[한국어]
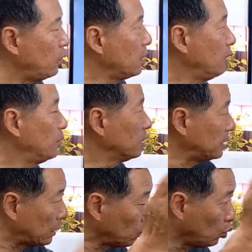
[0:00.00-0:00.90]
왜냐하면 그
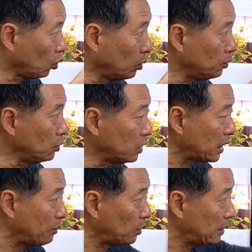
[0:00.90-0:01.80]
자순록을
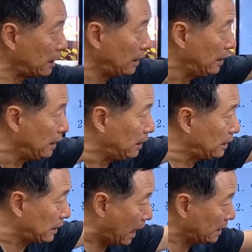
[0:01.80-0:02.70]
분석해 볼 때 이
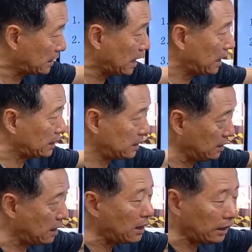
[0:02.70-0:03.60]
단차가,
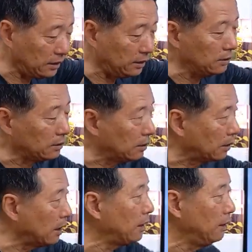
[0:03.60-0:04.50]
층하가 지는
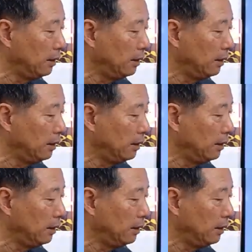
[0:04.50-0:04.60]
거가